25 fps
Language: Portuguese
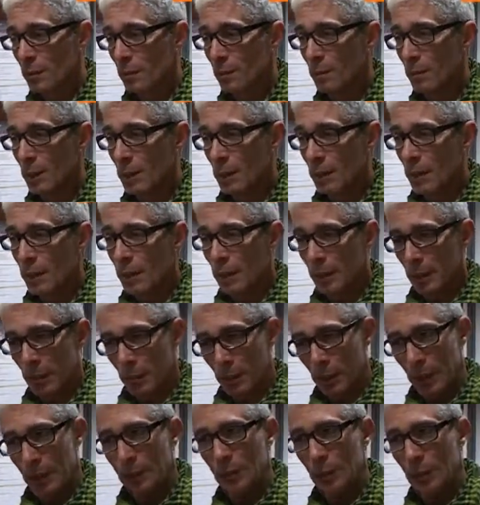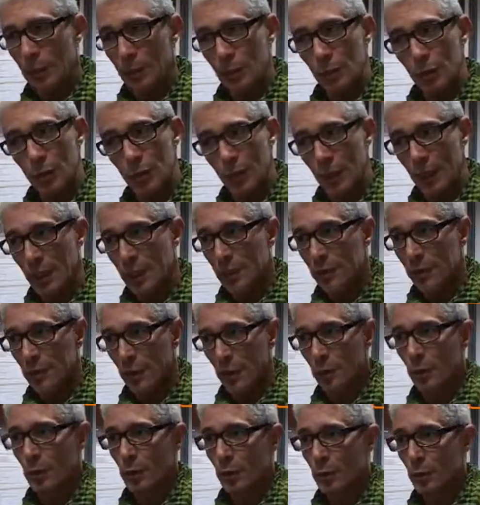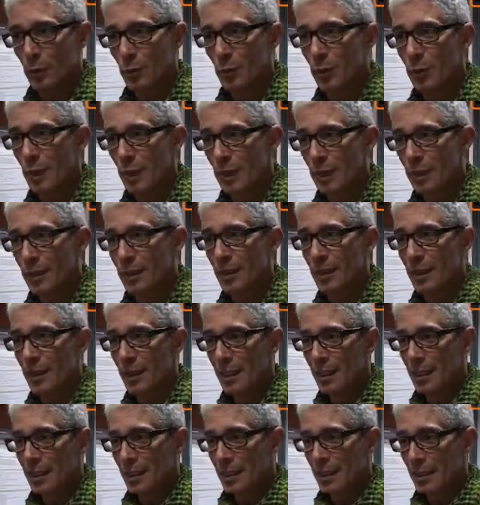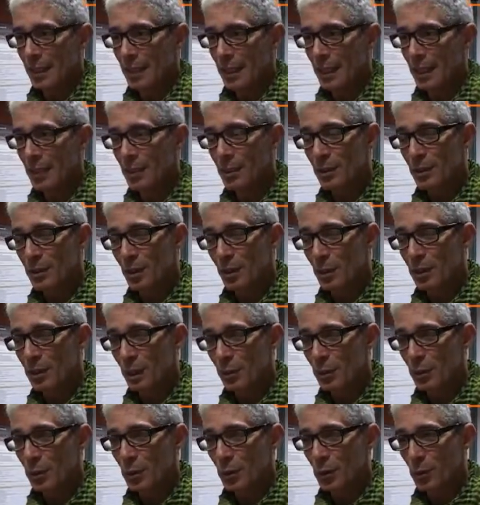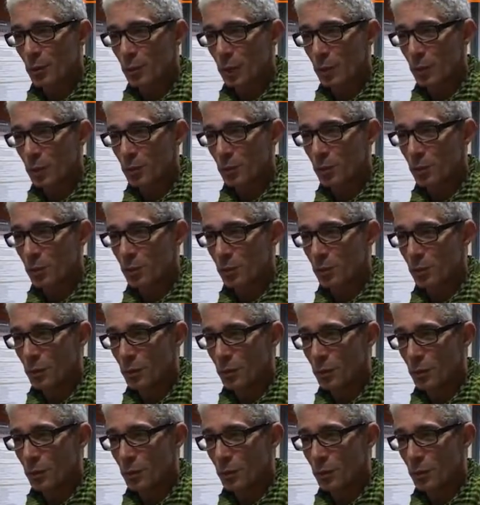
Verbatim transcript: mas naquele tempo era uma coisa muito séria e foi uma coisa muito séria. E é isso que nós estamos a tomar como